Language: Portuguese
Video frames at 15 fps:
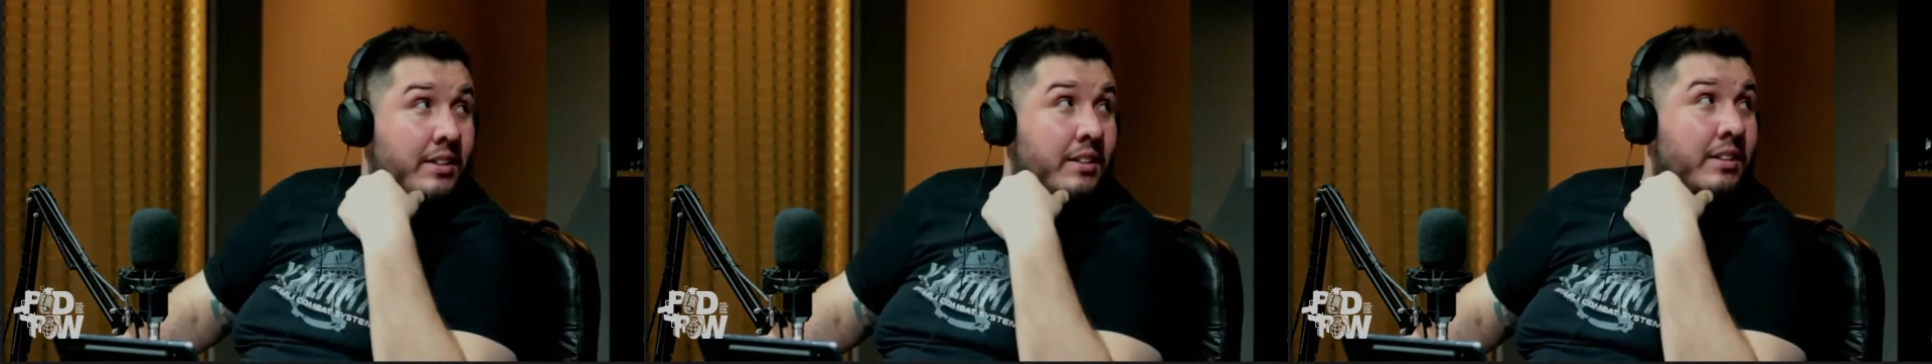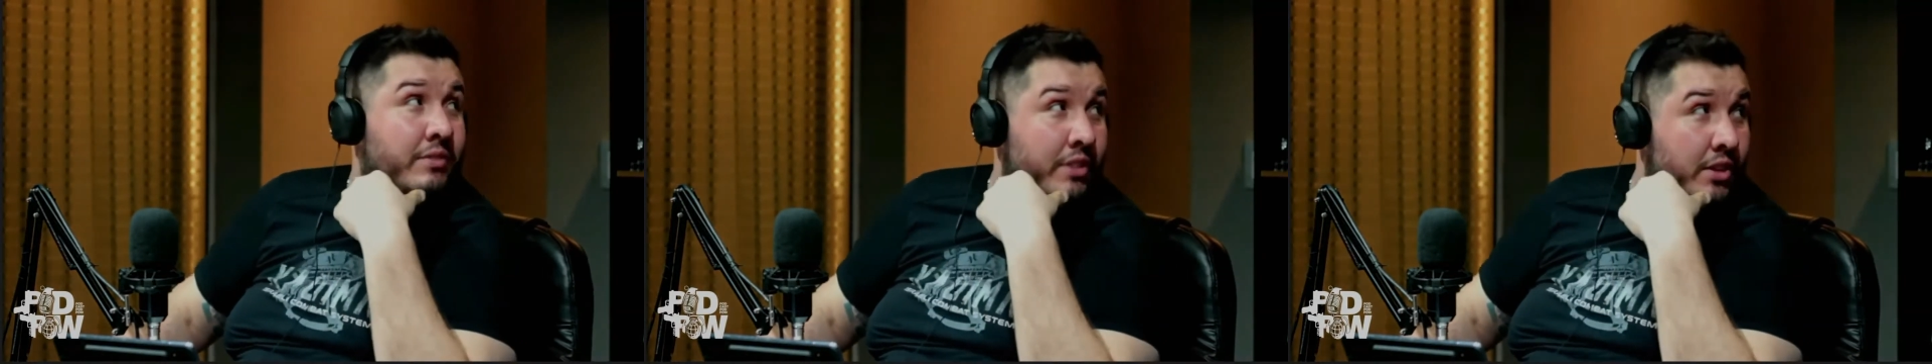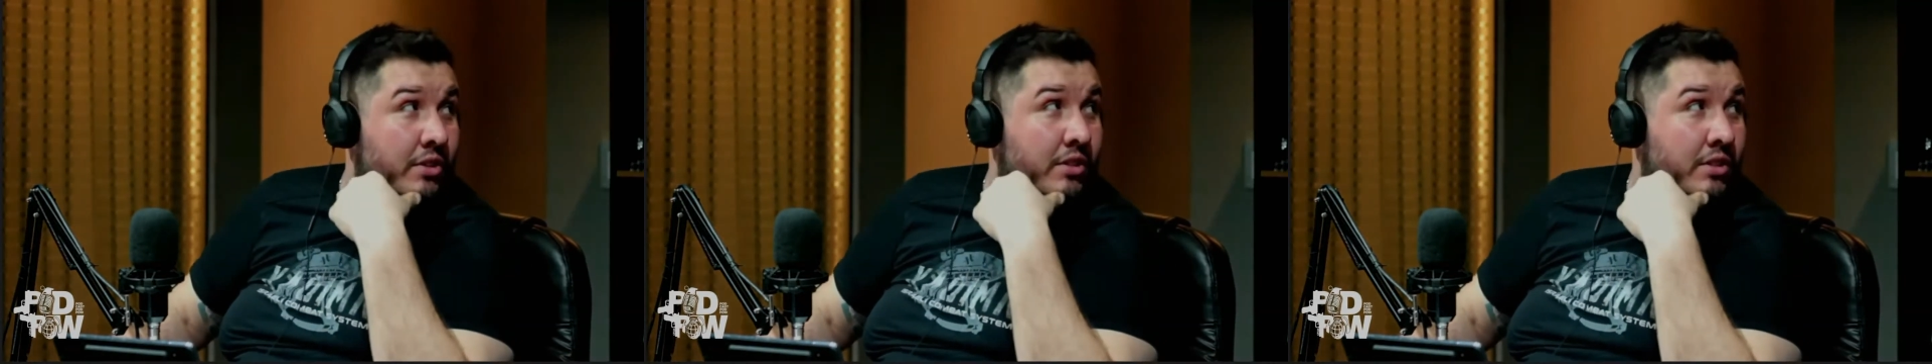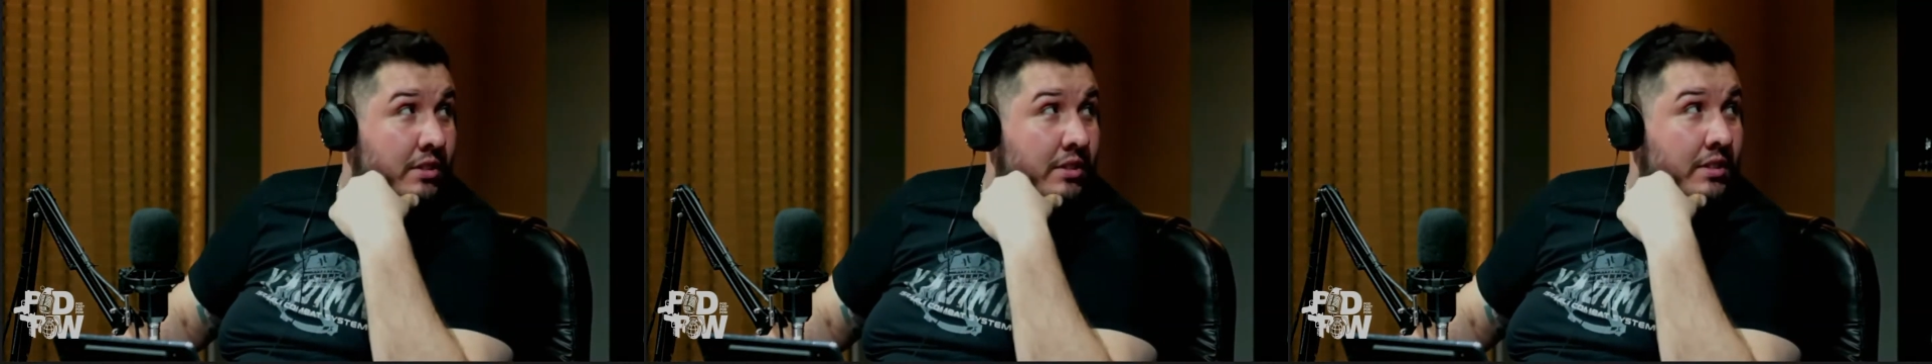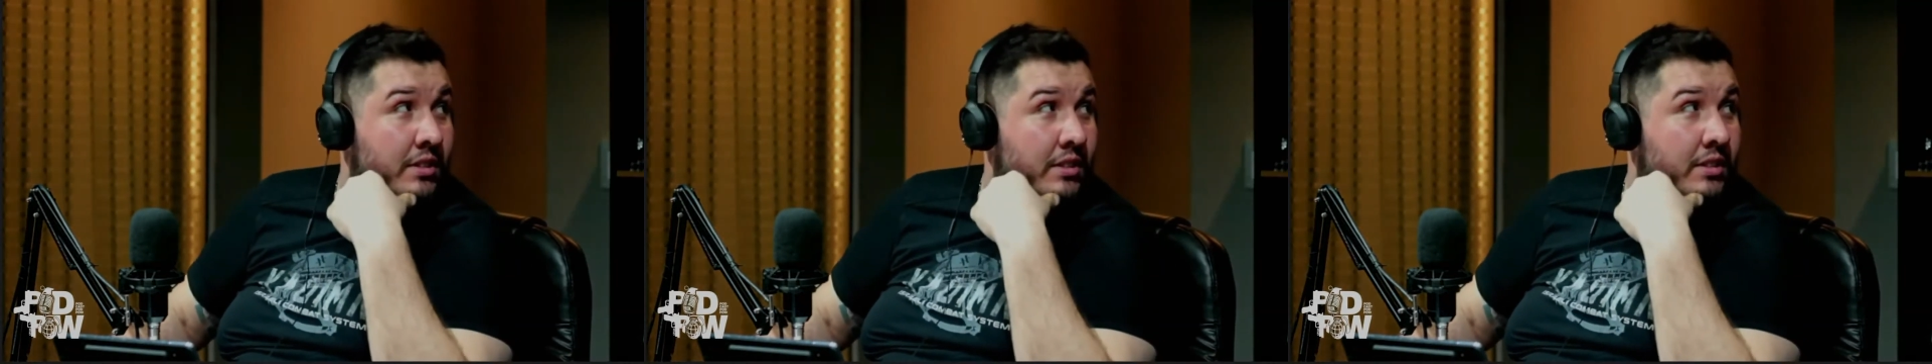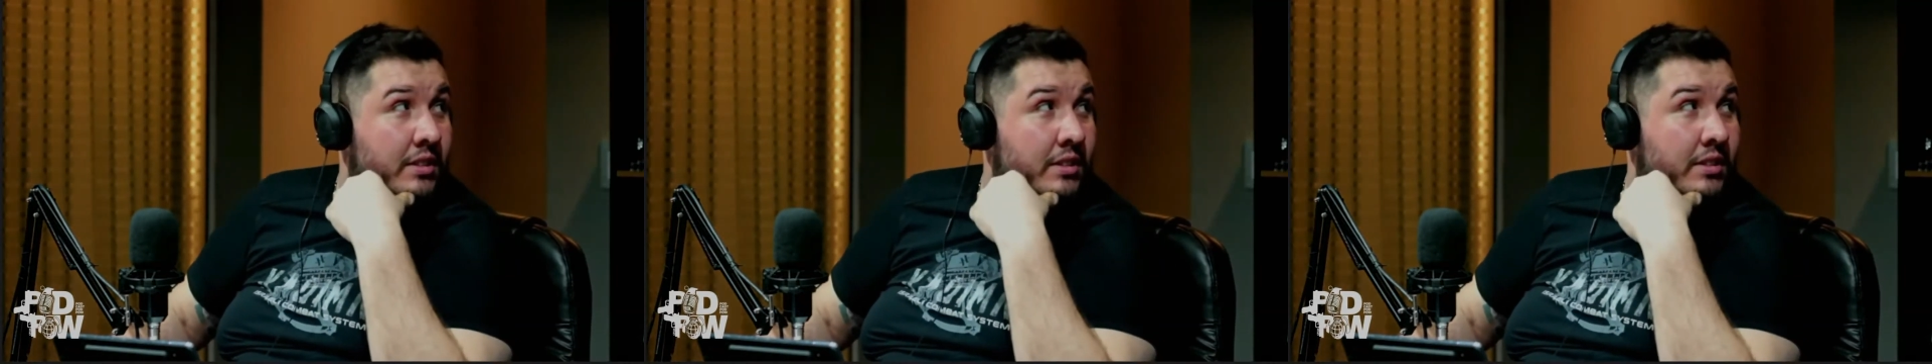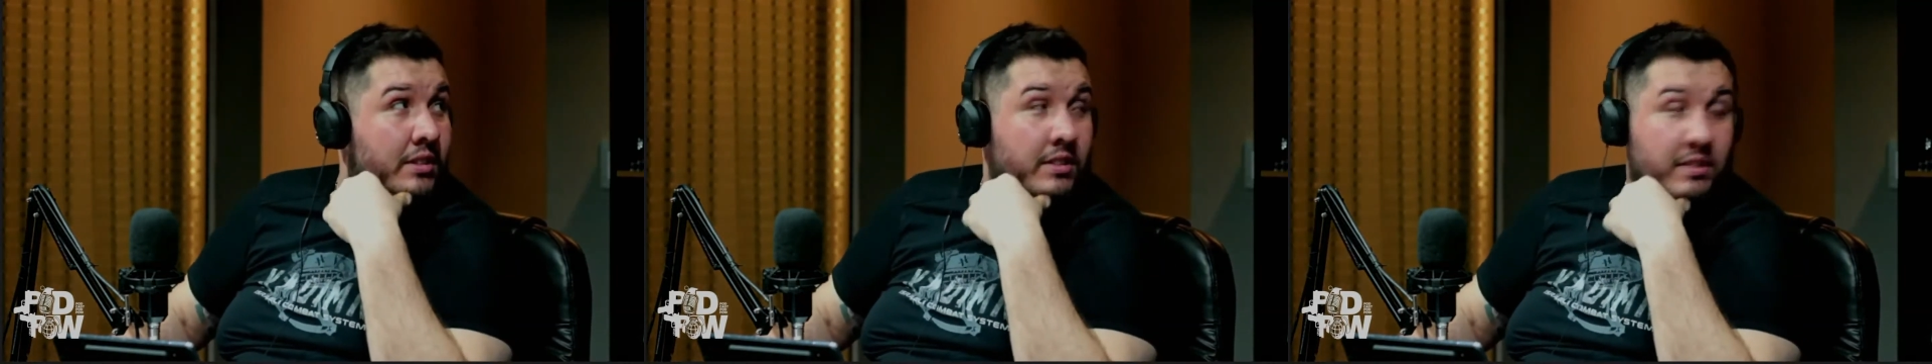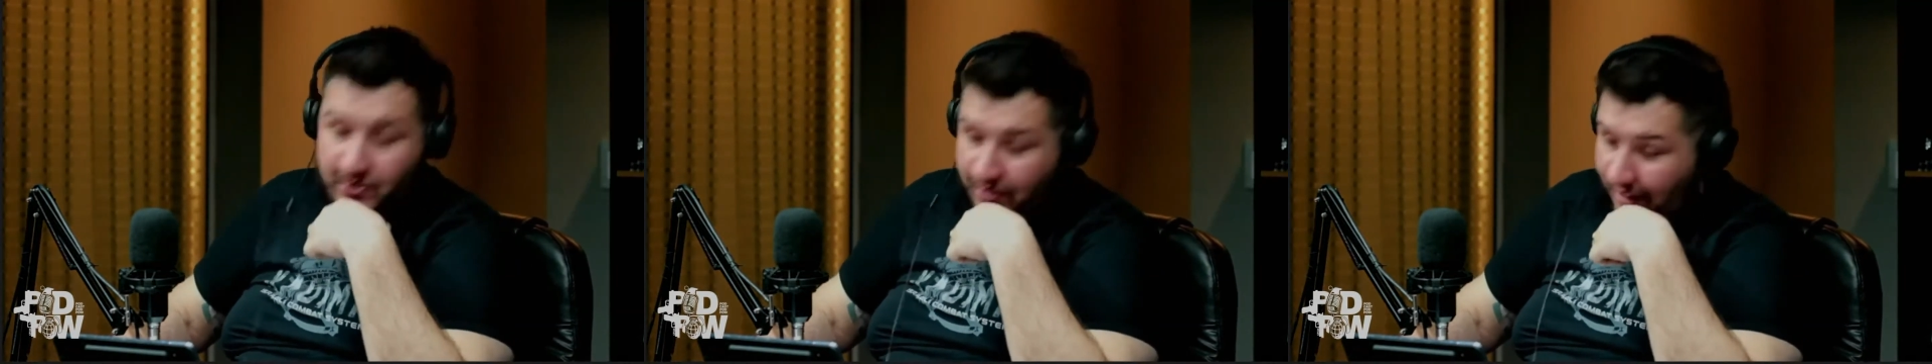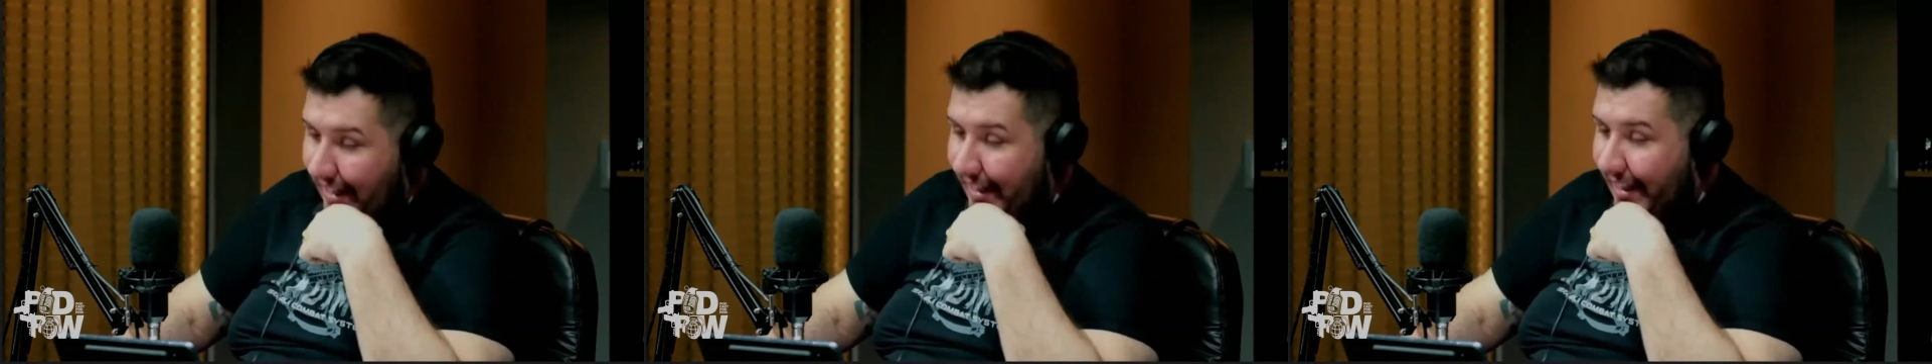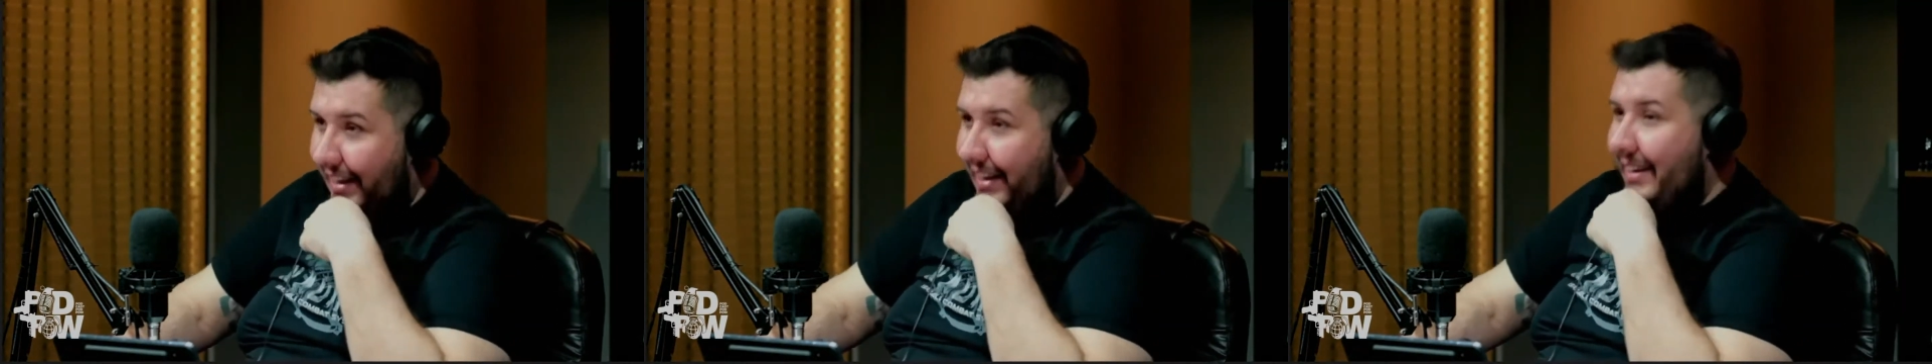Viu? Vai
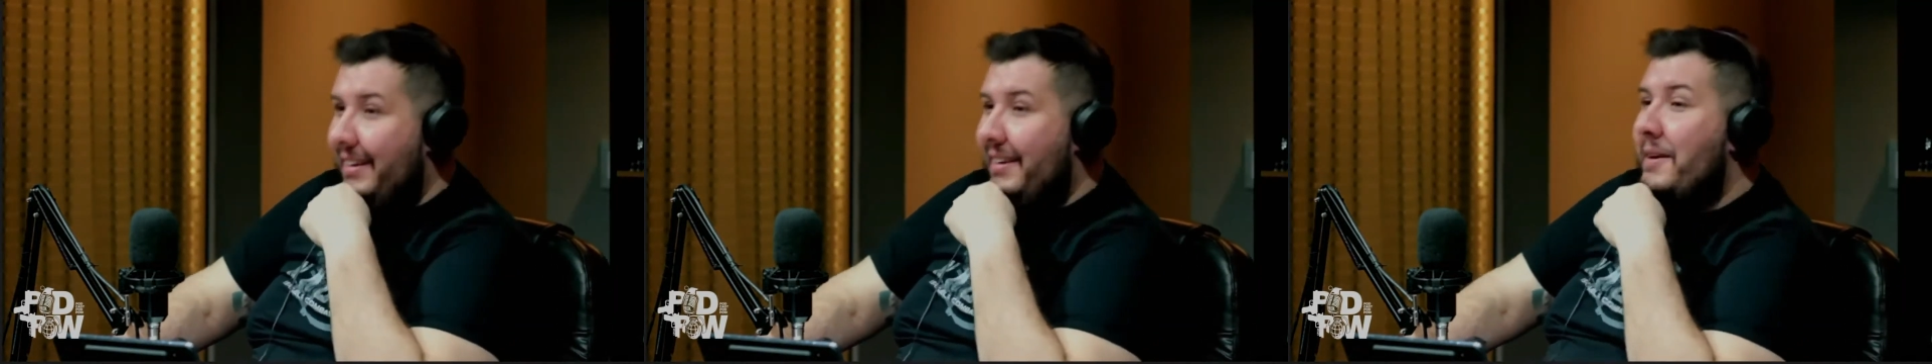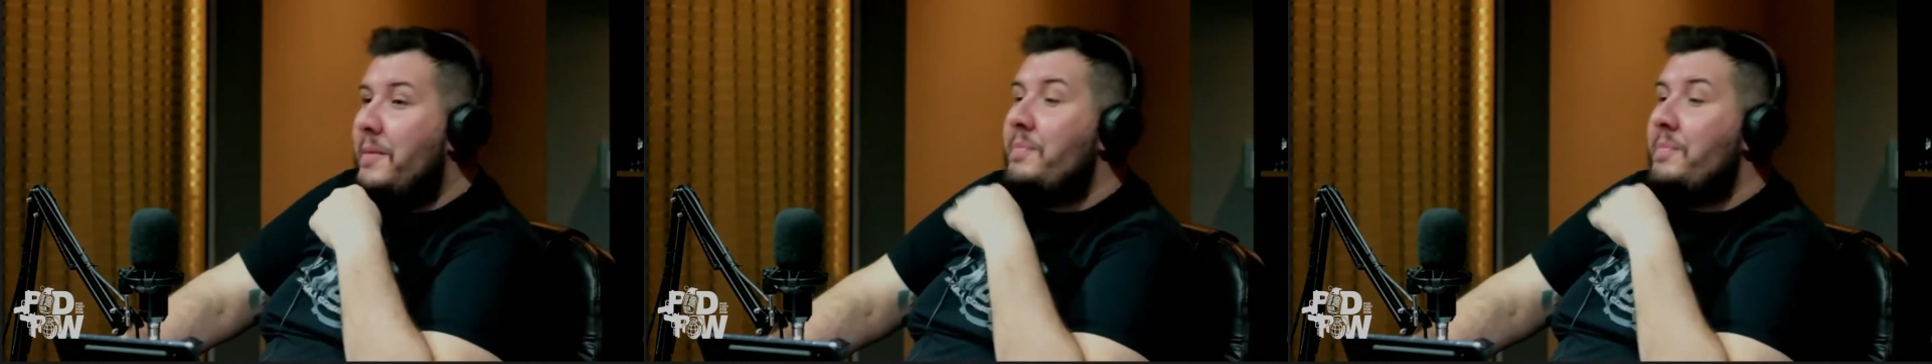lá.